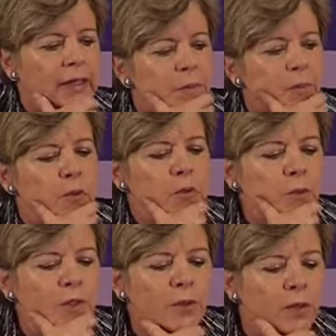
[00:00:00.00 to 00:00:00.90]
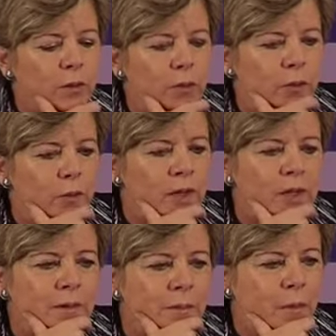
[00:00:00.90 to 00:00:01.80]
Y por supuesto la
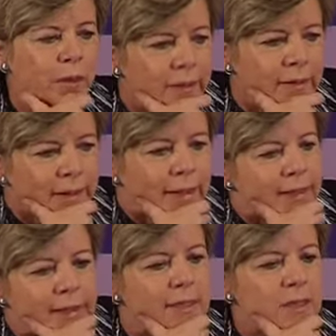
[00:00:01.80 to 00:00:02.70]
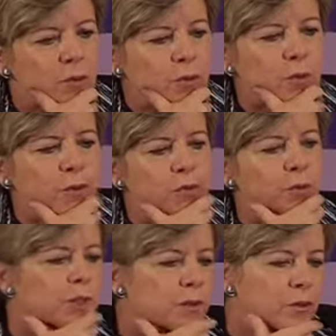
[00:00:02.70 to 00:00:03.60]
autonomía política, y estos son los
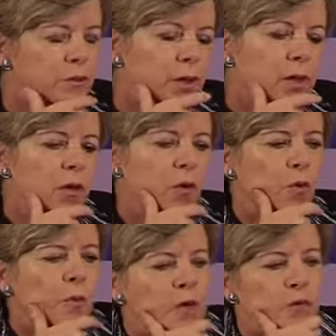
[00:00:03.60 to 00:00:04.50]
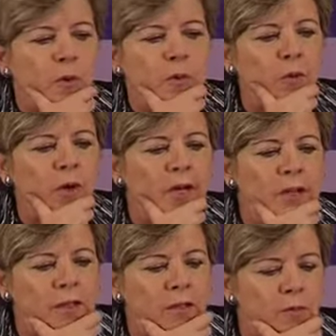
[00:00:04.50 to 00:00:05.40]
puestos ocupados por
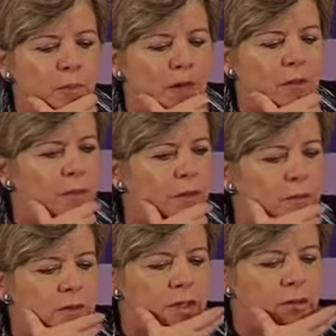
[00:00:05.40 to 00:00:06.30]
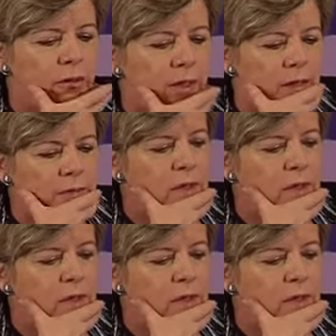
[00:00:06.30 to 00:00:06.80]
mujeres en los parlamentos nacionales.